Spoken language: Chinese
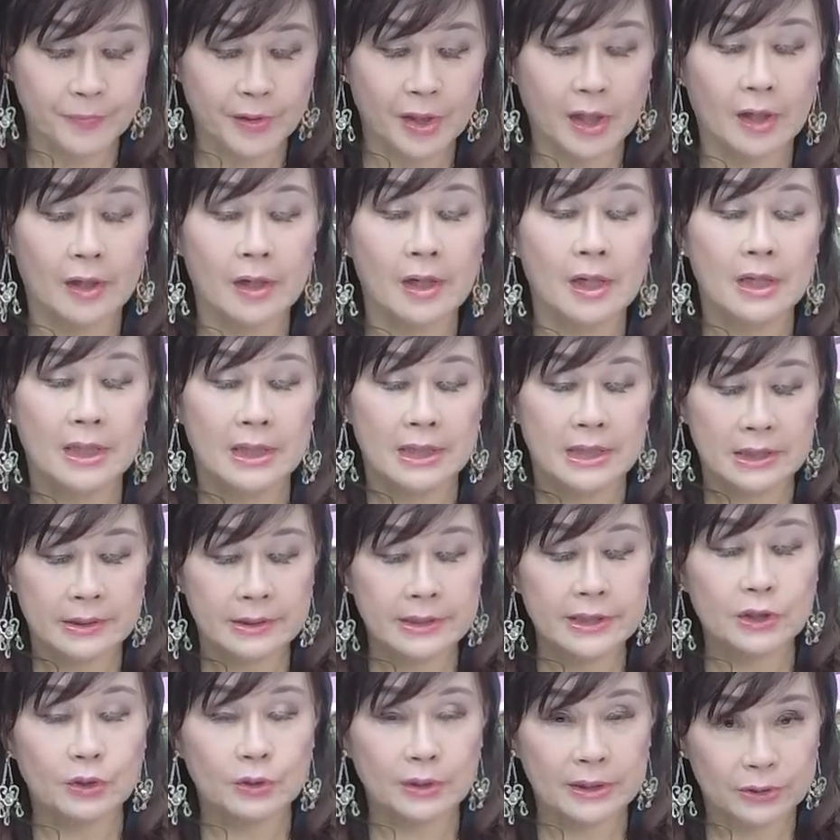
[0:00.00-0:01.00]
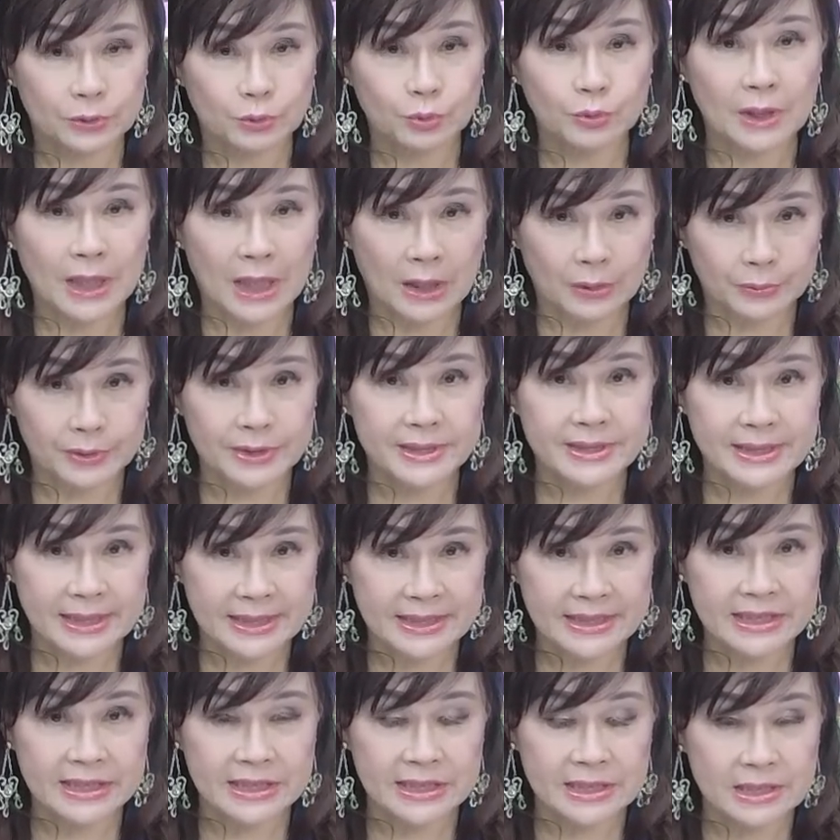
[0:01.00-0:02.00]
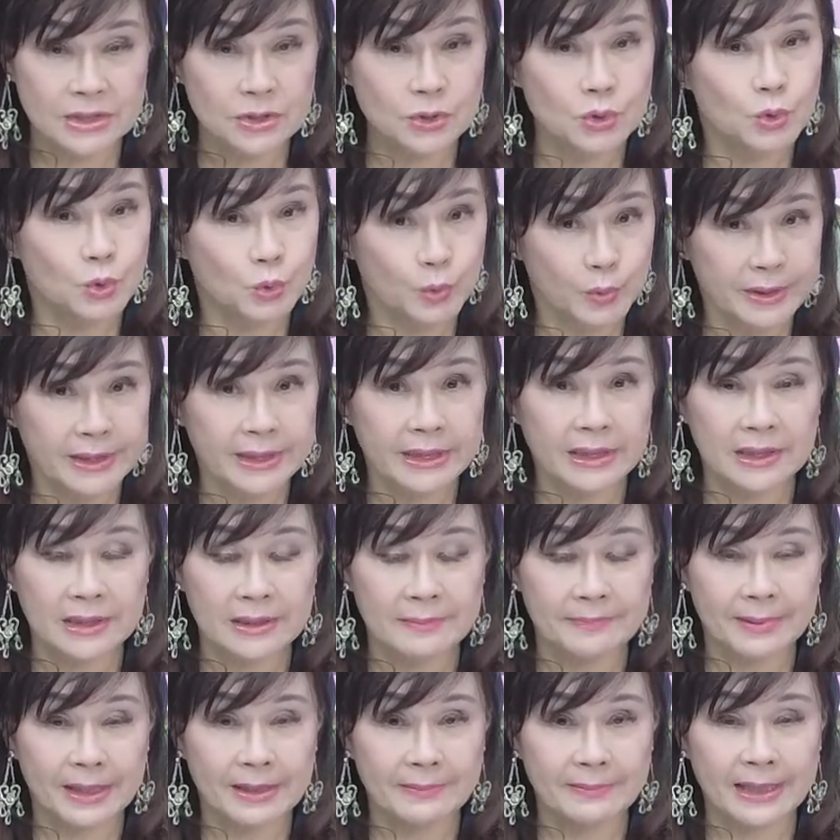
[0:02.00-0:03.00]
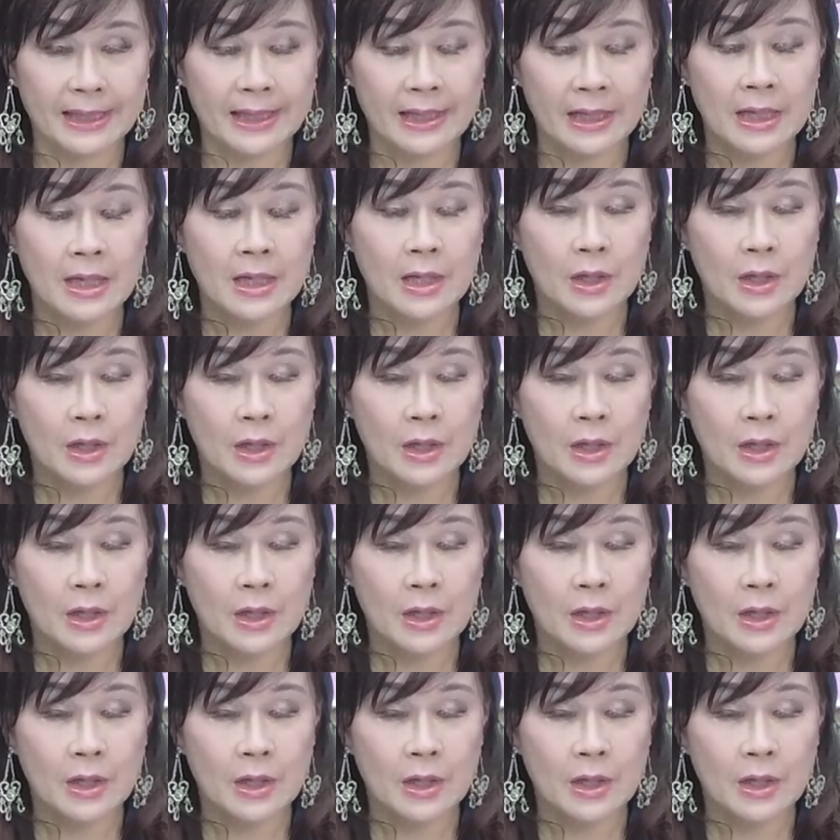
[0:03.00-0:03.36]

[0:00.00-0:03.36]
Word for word: 好，因为有很多好的商机是有贵人可以帮忙，